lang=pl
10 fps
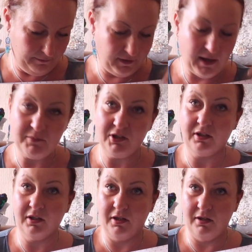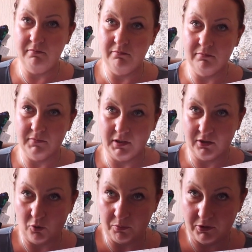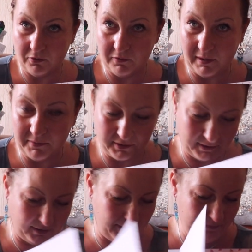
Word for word: Flamingi. Te kropki to flamingi.